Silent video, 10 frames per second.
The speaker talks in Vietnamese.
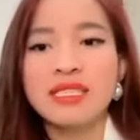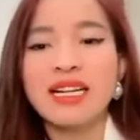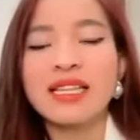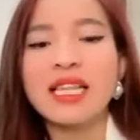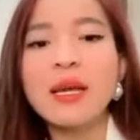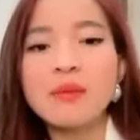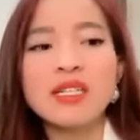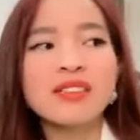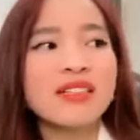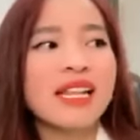Là tiềm
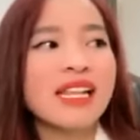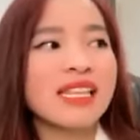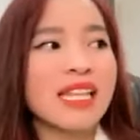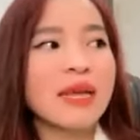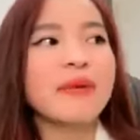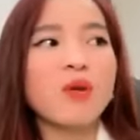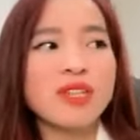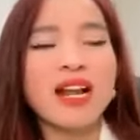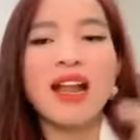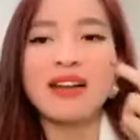thức nó đã đi tìm câu
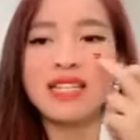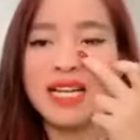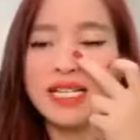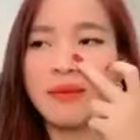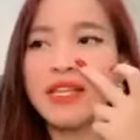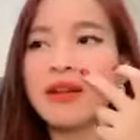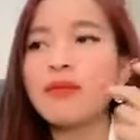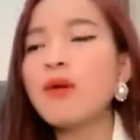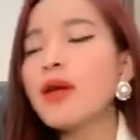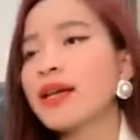trả lời cho các anh chị, bởi vì nó
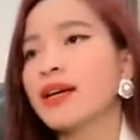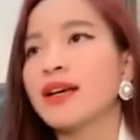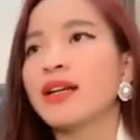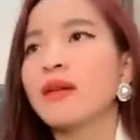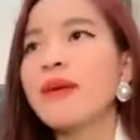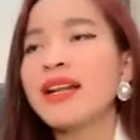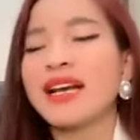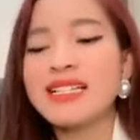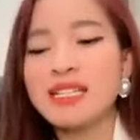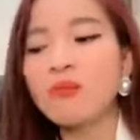biết, nó biết là
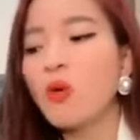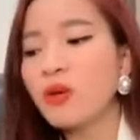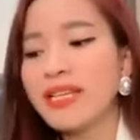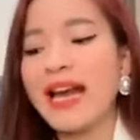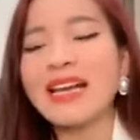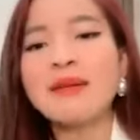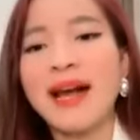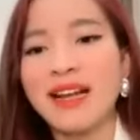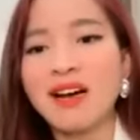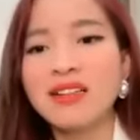các anh chị muốn giải cái
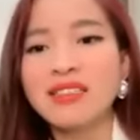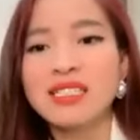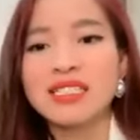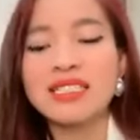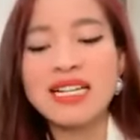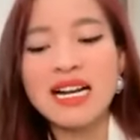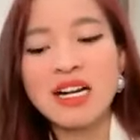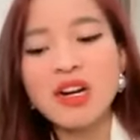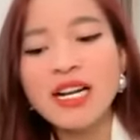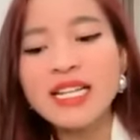bài đó. Thành ra là
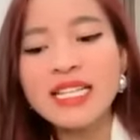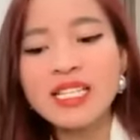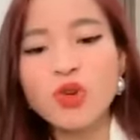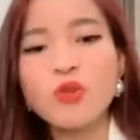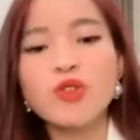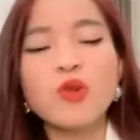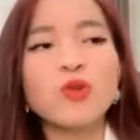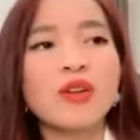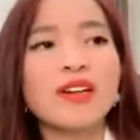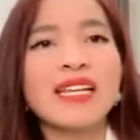nó đã đi chu
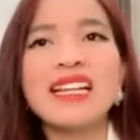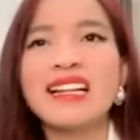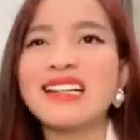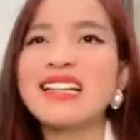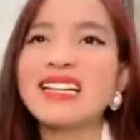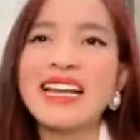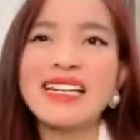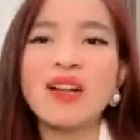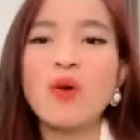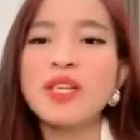du, nó có thể là nó đi
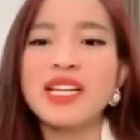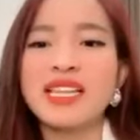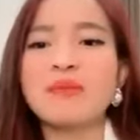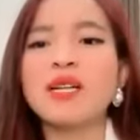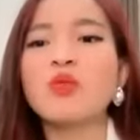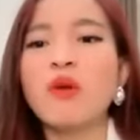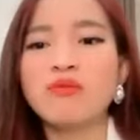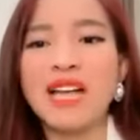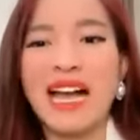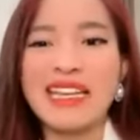kết nối với cái tiềm thức của
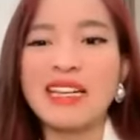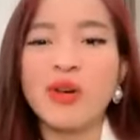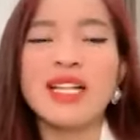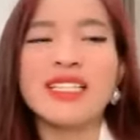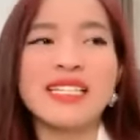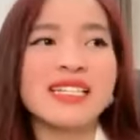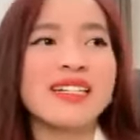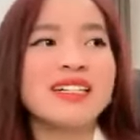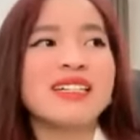ông thầy của anh chị đó.